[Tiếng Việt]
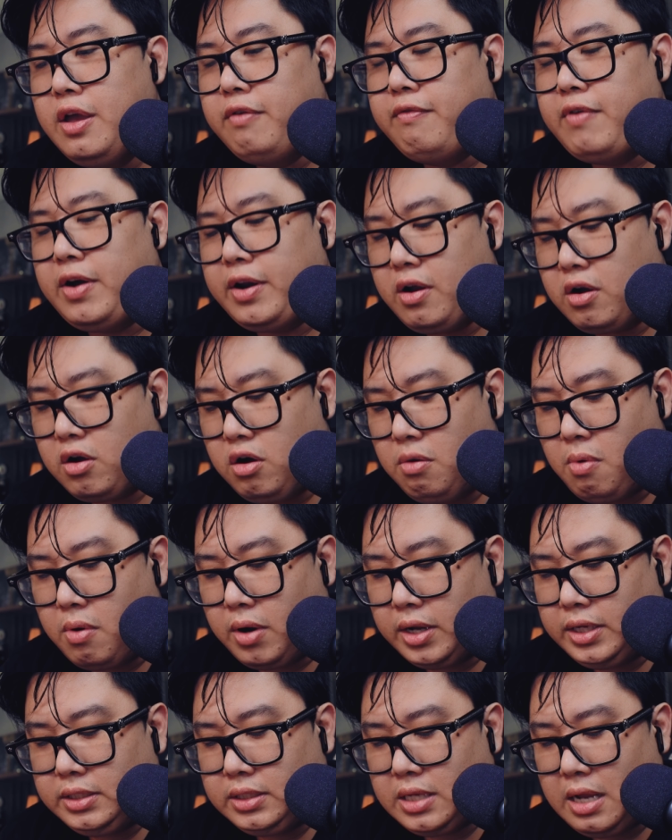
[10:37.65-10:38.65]
Và nó có một
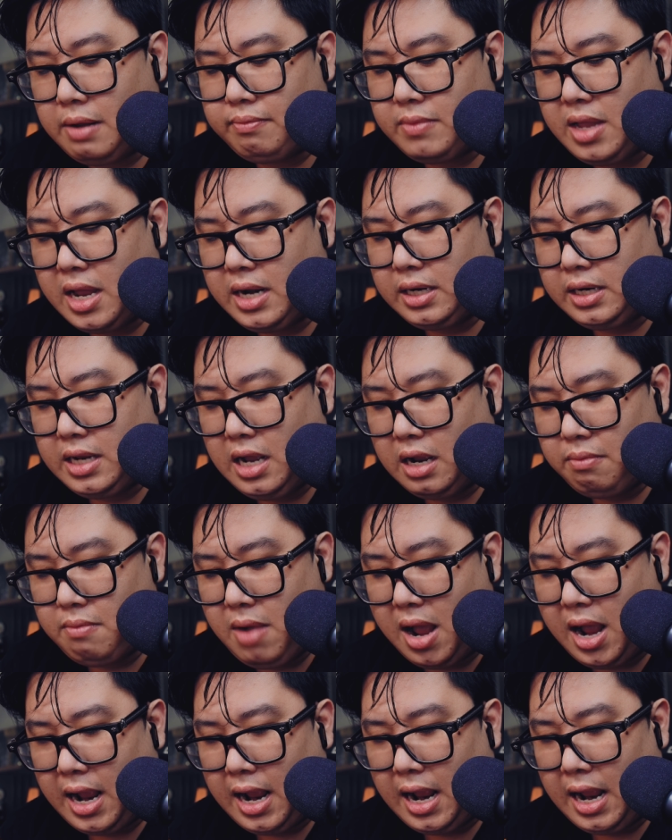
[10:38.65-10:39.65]
cái âm thanh cân
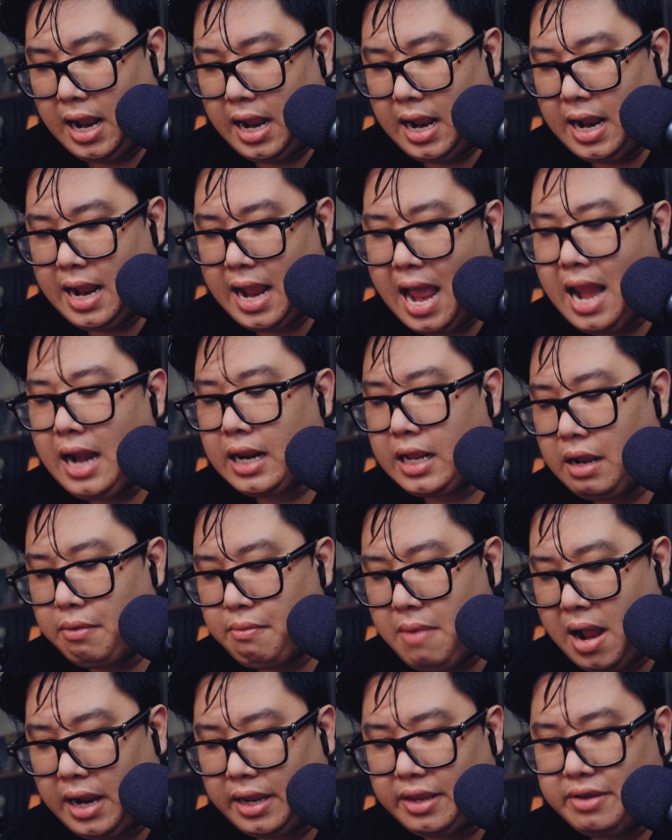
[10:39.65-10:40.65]
bằng, khá là
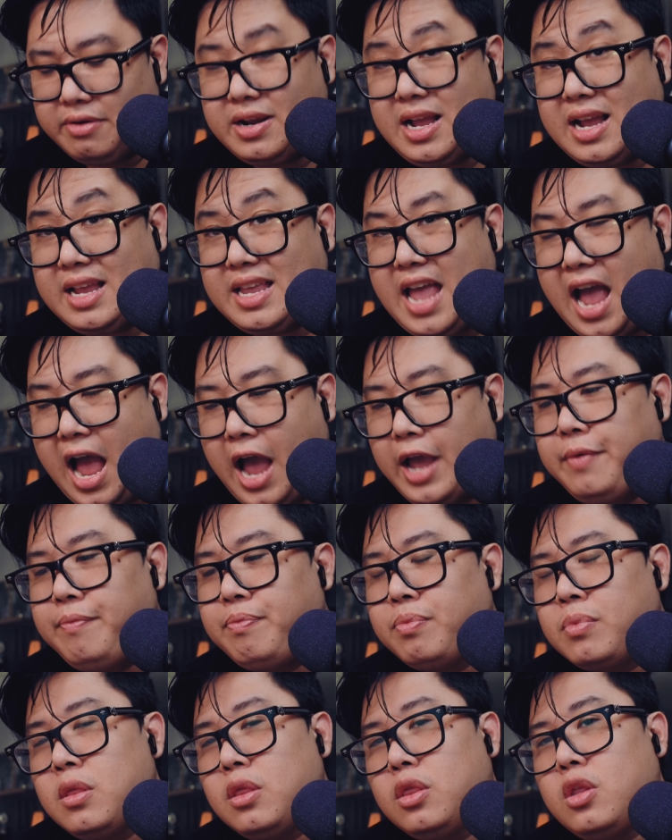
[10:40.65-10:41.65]
cân bằng giữa các dải.
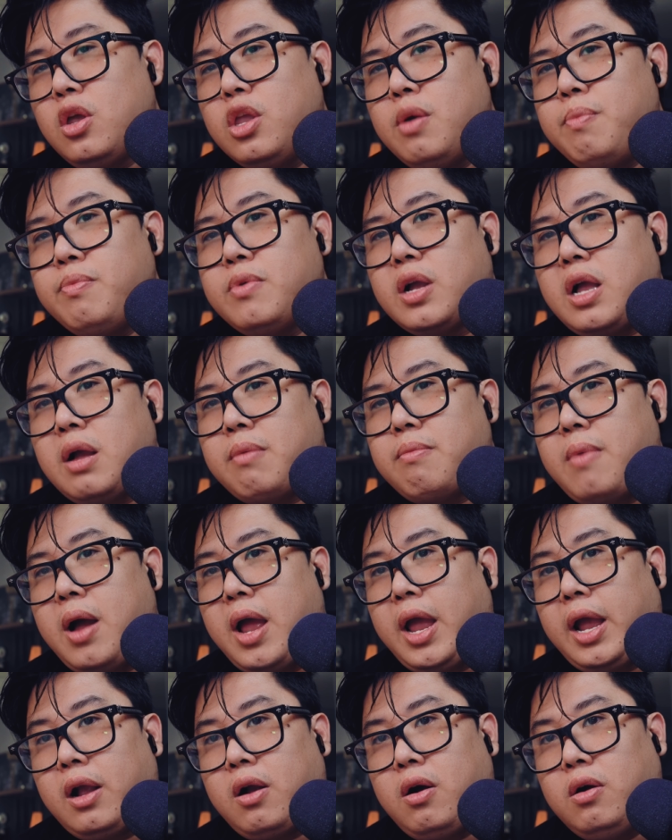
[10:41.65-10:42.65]
Nó giúp cho các
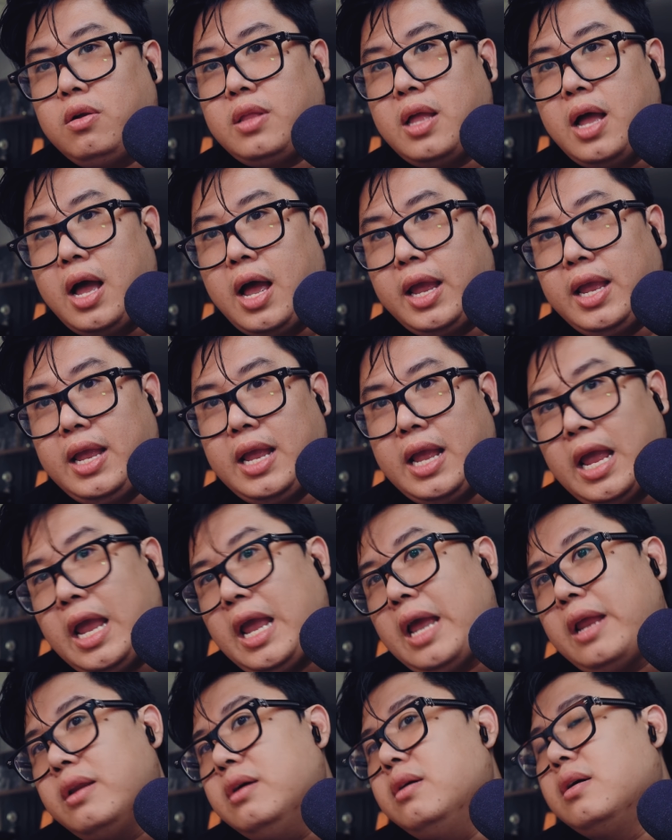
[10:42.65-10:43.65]
bạn có thể
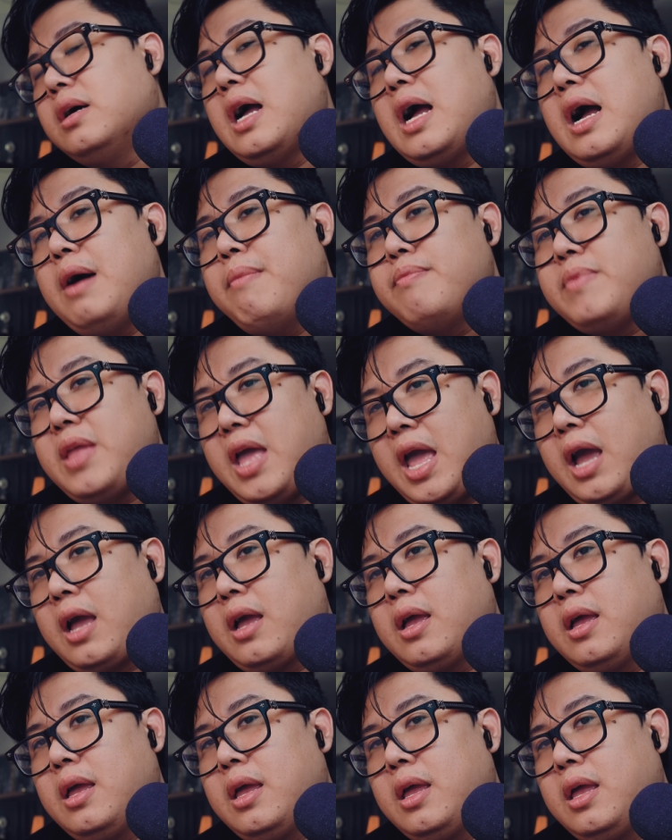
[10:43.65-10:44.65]
nghe được âm nhạc,
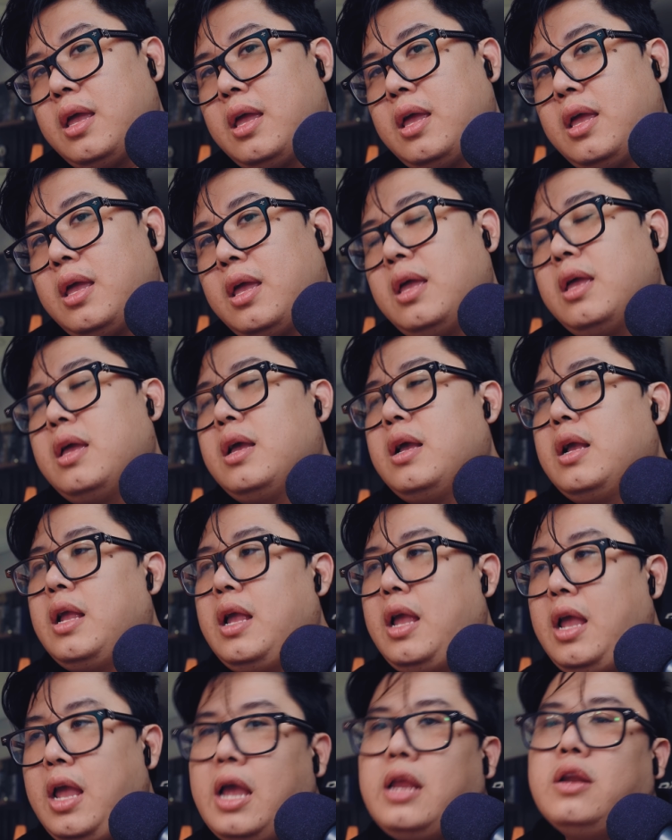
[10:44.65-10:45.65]

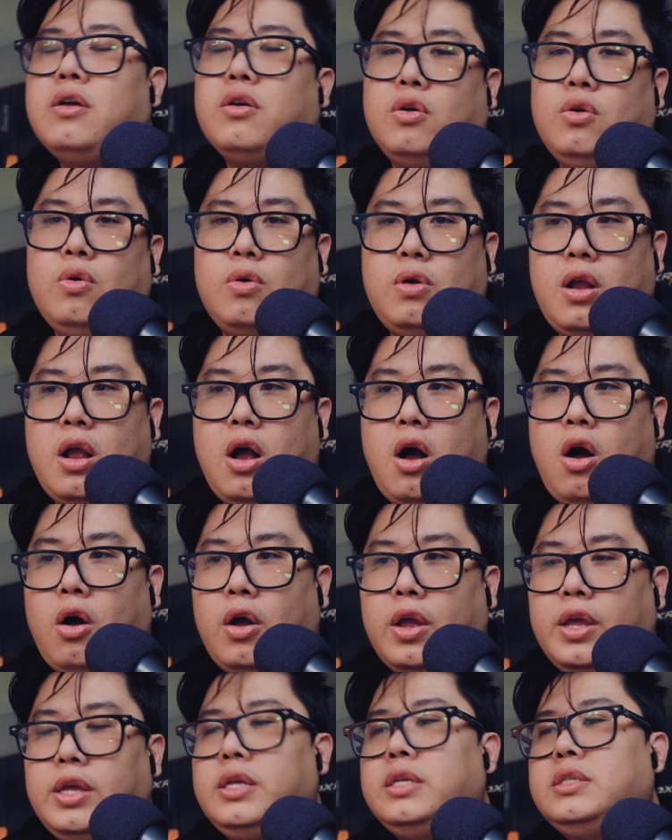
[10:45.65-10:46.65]
nghe được cuộc
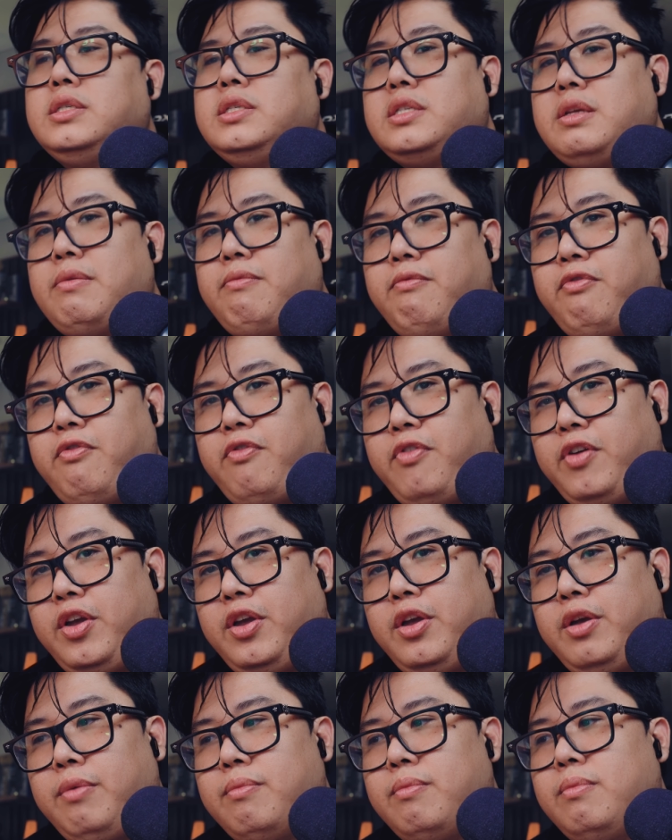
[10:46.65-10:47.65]
gọi, xem
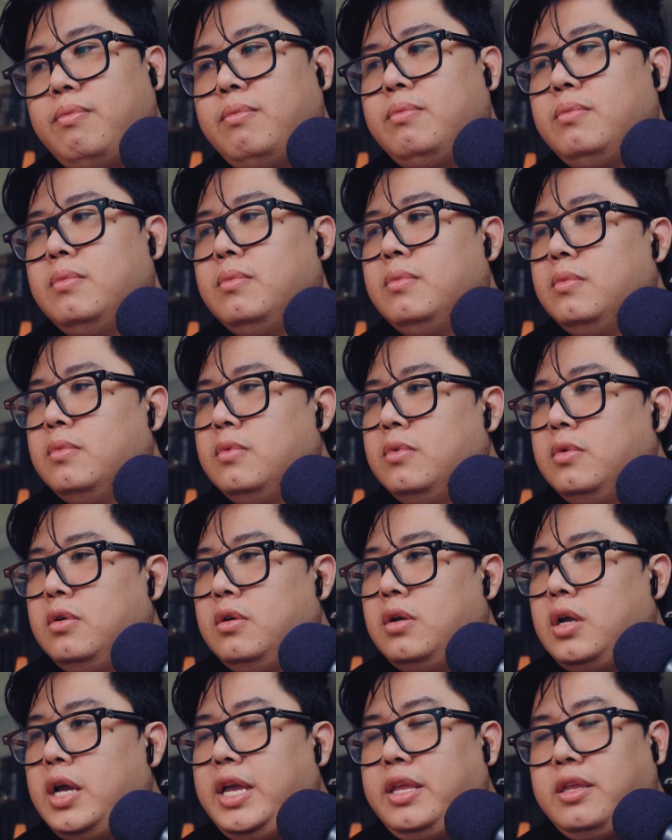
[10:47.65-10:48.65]
phim
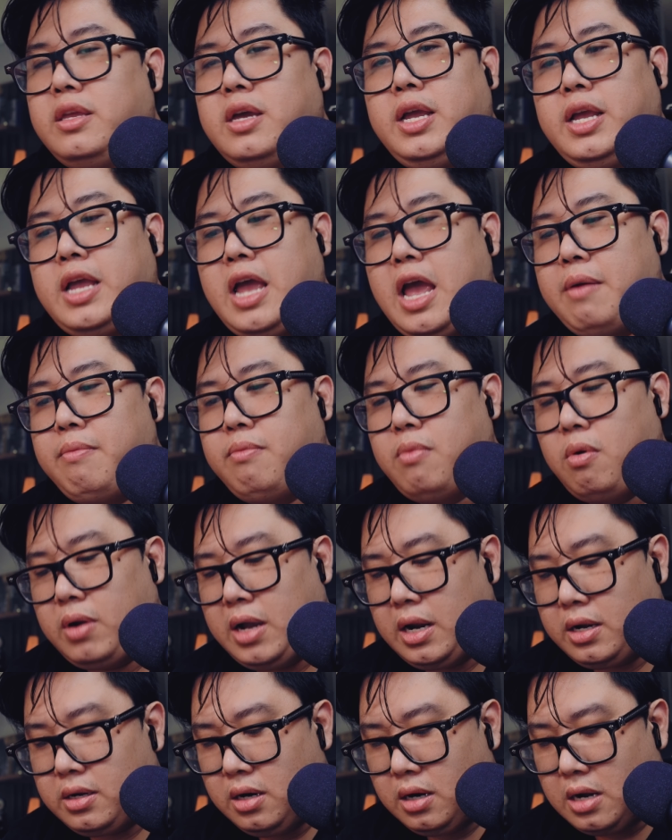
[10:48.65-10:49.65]
hay chơi game một
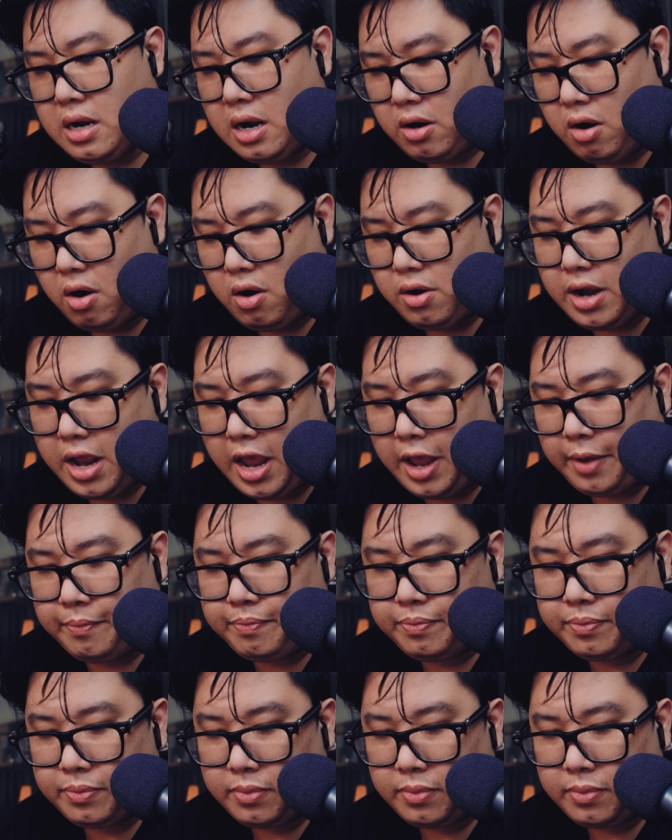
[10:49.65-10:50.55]
cách rất là rõ ràng.